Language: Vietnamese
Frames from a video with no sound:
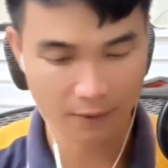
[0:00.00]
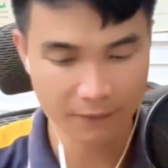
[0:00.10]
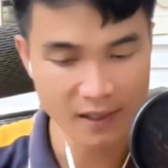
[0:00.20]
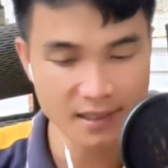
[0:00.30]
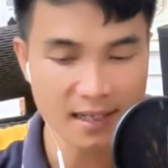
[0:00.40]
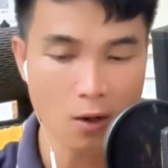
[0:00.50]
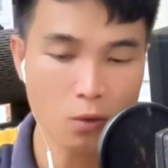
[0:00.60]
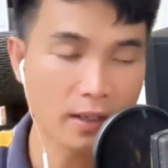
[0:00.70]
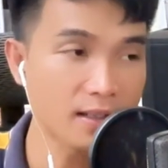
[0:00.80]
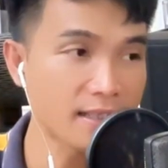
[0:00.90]
phía
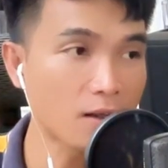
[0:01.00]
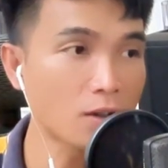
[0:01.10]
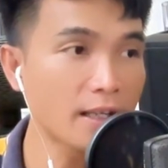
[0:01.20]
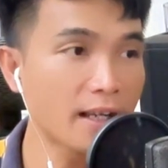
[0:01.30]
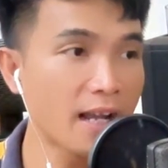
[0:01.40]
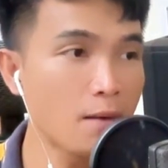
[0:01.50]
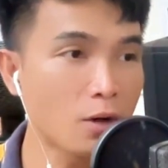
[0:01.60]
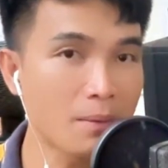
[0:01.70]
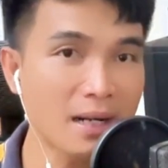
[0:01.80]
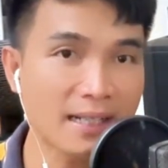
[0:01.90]
sau thì nó sẽ có thiết kế
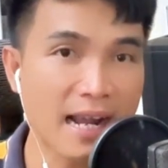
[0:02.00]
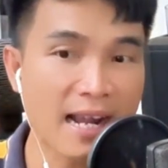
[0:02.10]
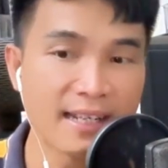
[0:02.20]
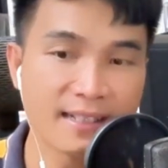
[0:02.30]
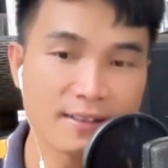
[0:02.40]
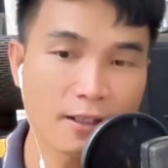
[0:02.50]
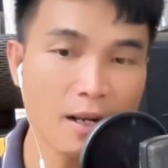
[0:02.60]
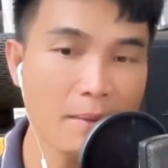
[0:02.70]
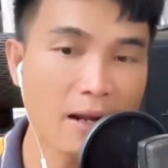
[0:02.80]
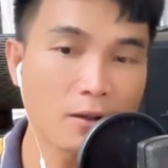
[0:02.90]
một cái bách cài cho
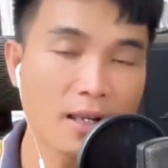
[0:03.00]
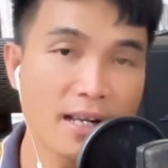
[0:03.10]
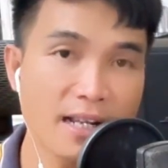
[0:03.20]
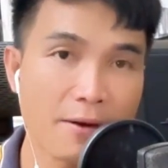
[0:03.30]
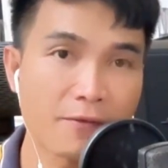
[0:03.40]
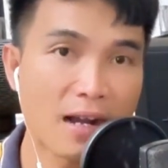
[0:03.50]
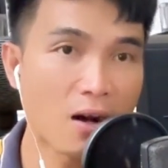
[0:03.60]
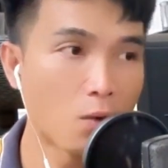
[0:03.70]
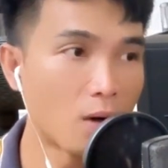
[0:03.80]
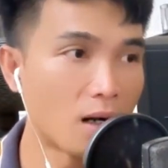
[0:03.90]
các bạn có thể kẹp
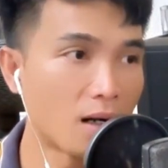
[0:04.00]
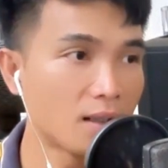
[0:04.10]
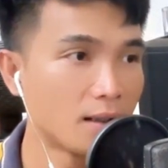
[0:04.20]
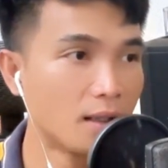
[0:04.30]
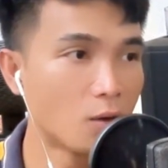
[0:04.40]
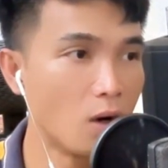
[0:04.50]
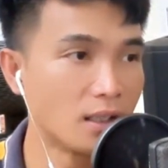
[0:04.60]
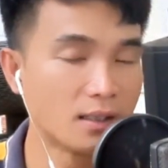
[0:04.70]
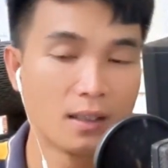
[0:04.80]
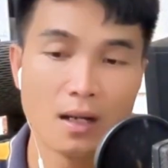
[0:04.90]
vào uh, lưng
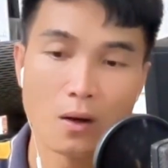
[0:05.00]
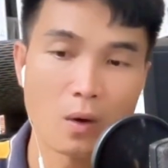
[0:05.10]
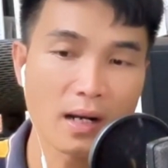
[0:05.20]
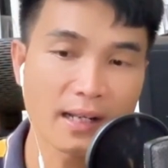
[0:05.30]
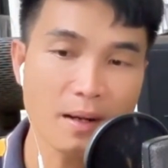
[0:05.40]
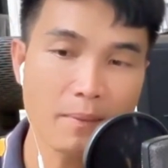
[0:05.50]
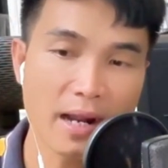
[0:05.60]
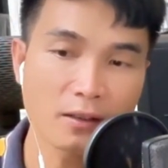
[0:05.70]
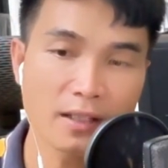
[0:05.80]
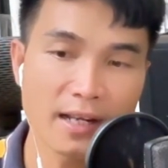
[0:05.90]
quần hoặc là các
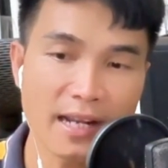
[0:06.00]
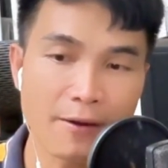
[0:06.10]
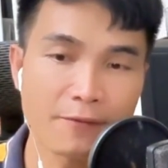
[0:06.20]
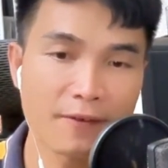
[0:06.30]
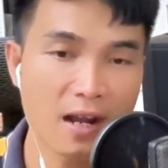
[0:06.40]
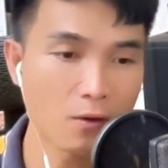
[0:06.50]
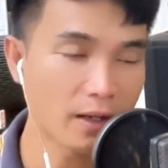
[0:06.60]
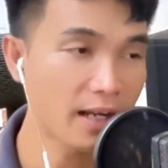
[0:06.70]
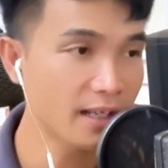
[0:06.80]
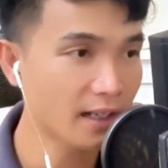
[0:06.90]
bạn có thể kẹp vào
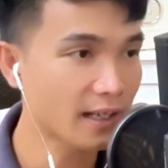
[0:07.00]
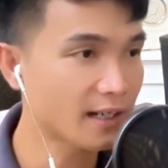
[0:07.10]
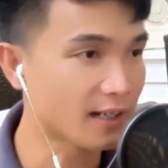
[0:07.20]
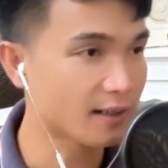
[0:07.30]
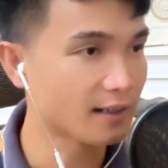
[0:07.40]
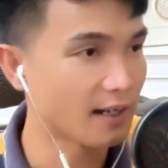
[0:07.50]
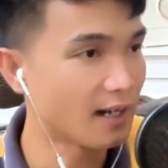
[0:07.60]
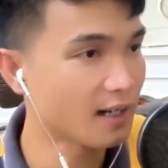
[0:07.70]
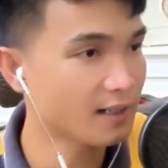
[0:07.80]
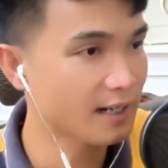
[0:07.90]
cái cái nịch
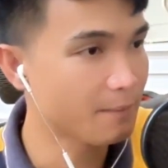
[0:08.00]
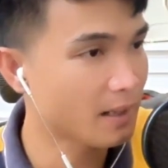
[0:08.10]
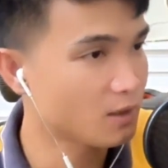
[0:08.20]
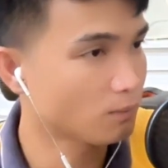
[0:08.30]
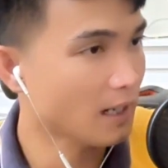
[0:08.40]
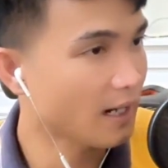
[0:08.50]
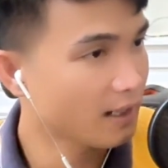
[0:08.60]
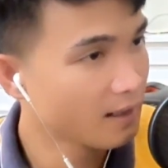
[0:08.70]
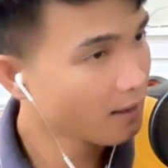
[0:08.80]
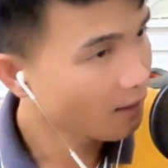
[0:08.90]
đó để mà chúng ta
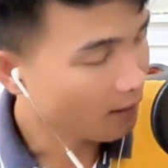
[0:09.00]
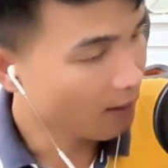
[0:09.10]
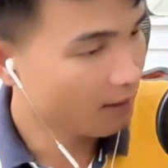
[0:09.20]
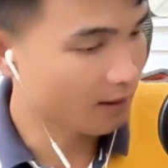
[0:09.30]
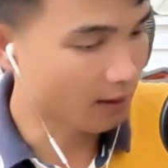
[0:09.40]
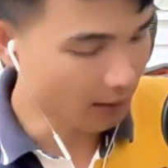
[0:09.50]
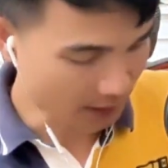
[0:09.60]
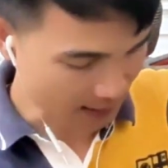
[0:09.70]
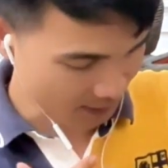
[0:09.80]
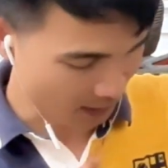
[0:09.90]
đó, những cái
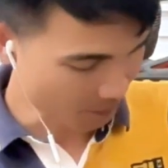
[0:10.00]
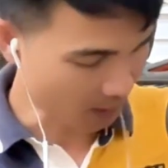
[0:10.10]
ca sĩ mà